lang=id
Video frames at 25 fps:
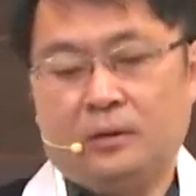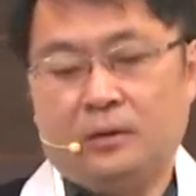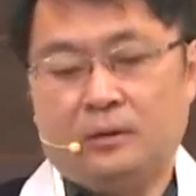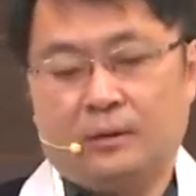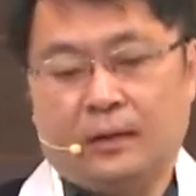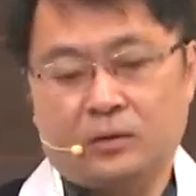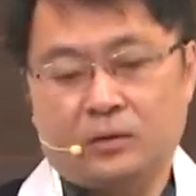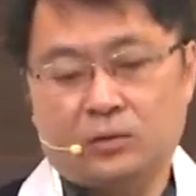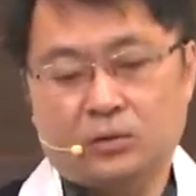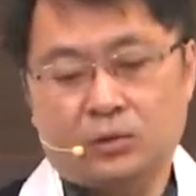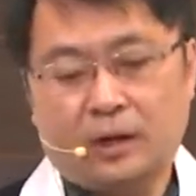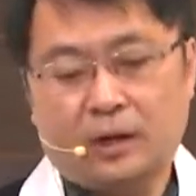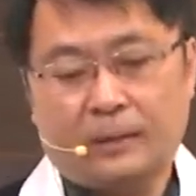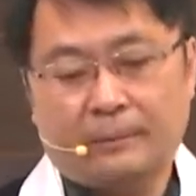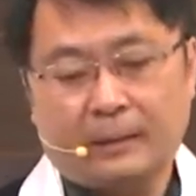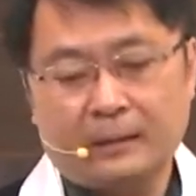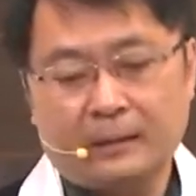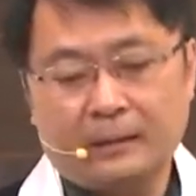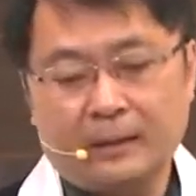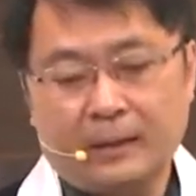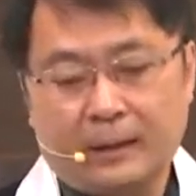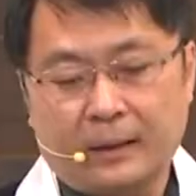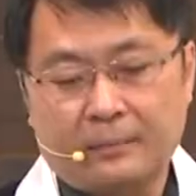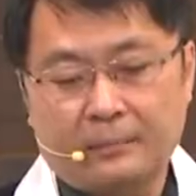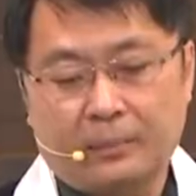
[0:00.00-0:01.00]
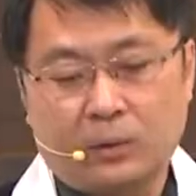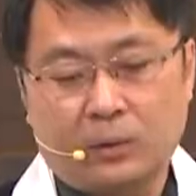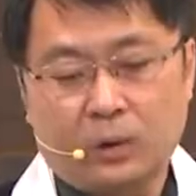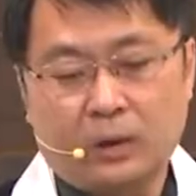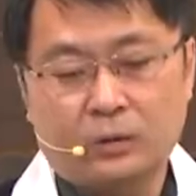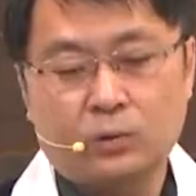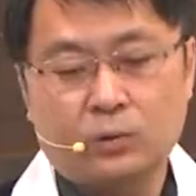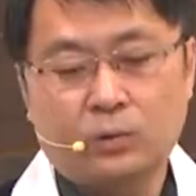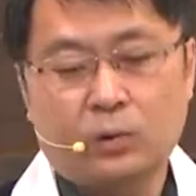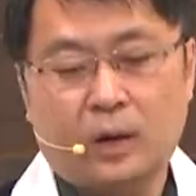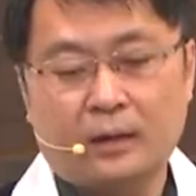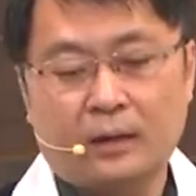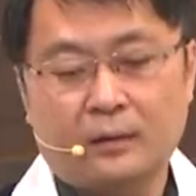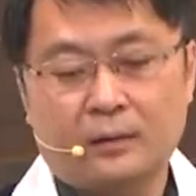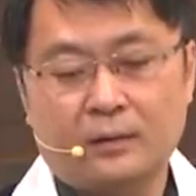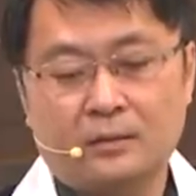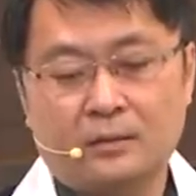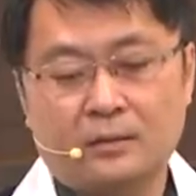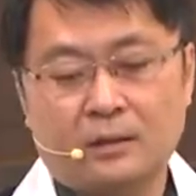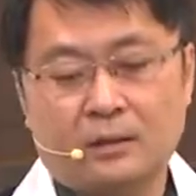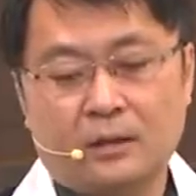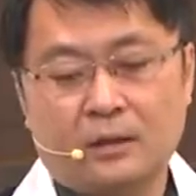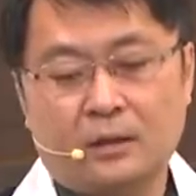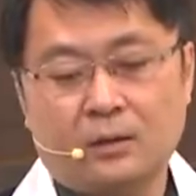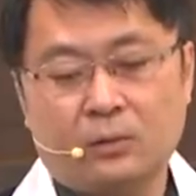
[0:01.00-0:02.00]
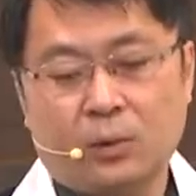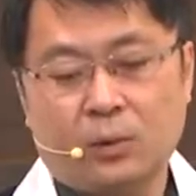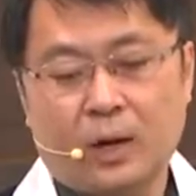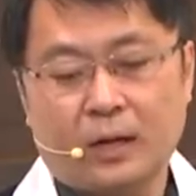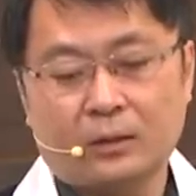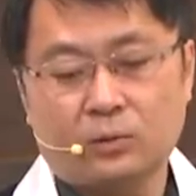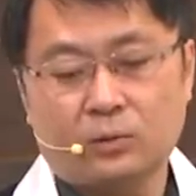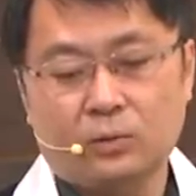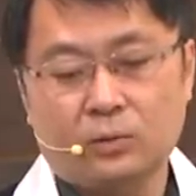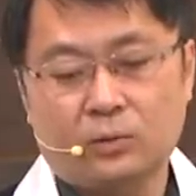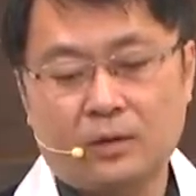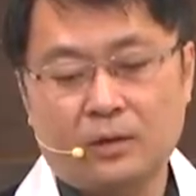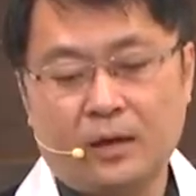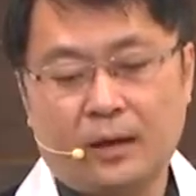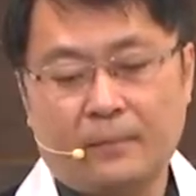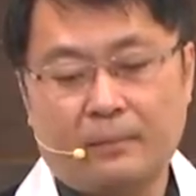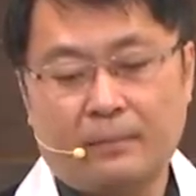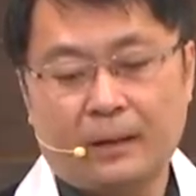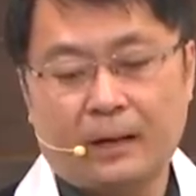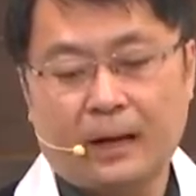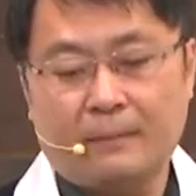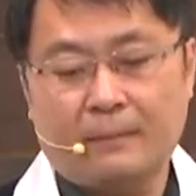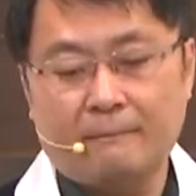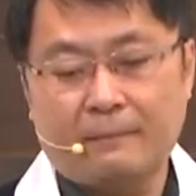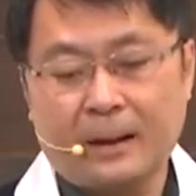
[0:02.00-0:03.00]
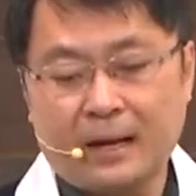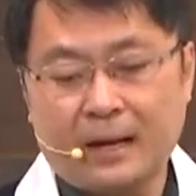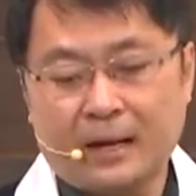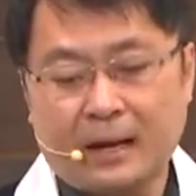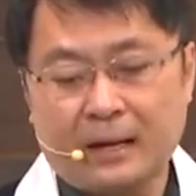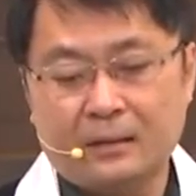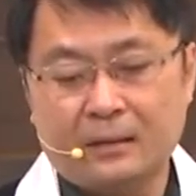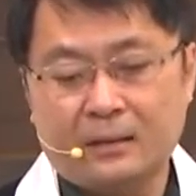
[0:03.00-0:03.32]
Dan saudara perhatikan bahwa Tuhan di sini waktu dia menampakkan